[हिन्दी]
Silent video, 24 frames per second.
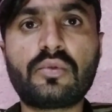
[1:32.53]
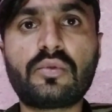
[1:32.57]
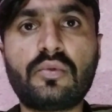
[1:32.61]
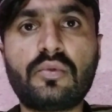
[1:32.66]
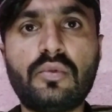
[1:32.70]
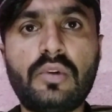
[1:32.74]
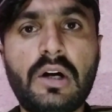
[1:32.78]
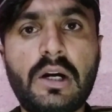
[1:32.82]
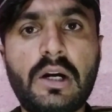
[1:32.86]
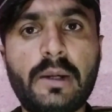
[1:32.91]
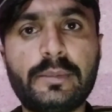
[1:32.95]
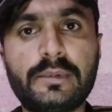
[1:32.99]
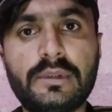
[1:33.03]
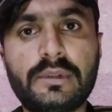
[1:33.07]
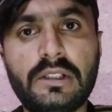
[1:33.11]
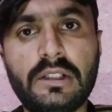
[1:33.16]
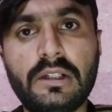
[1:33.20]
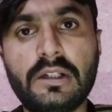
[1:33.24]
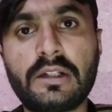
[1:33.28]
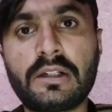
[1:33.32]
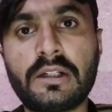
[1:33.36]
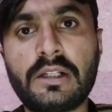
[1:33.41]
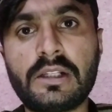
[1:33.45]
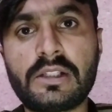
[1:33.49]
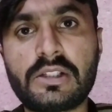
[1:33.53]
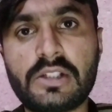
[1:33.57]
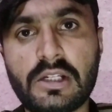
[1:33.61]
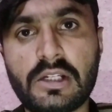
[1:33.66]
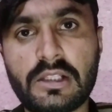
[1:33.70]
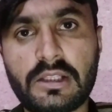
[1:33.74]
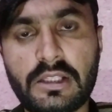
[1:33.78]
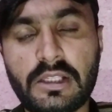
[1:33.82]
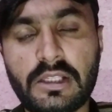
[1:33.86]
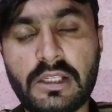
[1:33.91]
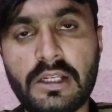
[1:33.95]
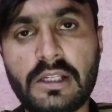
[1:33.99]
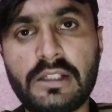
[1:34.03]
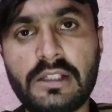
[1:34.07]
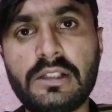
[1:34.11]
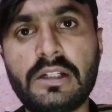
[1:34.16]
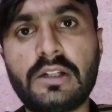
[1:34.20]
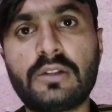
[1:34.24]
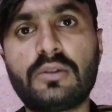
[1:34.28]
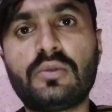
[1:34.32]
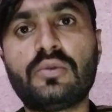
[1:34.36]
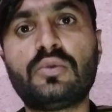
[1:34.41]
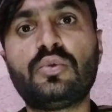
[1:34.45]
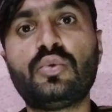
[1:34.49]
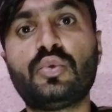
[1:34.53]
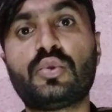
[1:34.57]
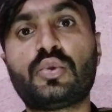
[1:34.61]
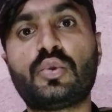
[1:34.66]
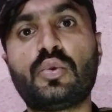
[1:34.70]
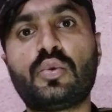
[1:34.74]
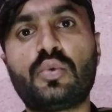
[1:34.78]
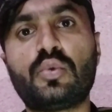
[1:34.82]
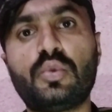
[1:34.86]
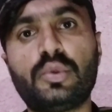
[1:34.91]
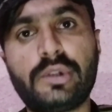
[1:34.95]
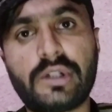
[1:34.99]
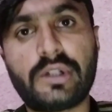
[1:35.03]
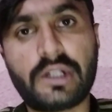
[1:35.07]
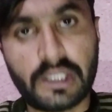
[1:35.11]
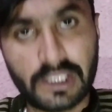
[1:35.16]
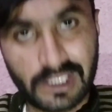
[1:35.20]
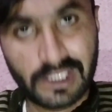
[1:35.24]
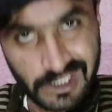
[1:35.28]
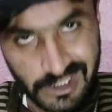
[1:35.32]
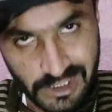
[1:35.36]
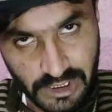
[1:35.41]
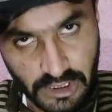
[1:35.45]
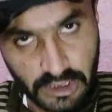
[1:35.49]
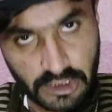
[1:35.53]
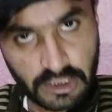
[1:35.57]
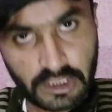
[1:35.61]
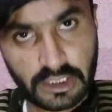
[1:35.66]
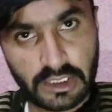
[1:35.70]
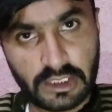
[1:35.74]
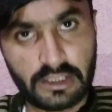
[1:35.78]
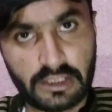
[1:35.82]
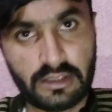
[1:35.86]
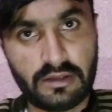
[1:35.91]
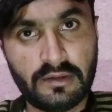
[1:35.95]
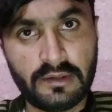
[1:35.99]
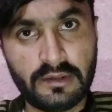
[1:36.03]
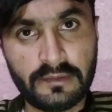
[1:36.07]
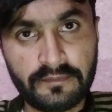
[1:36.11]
को आप देखना चाहते हैं या दूसरों को दिखाना चाहते हैं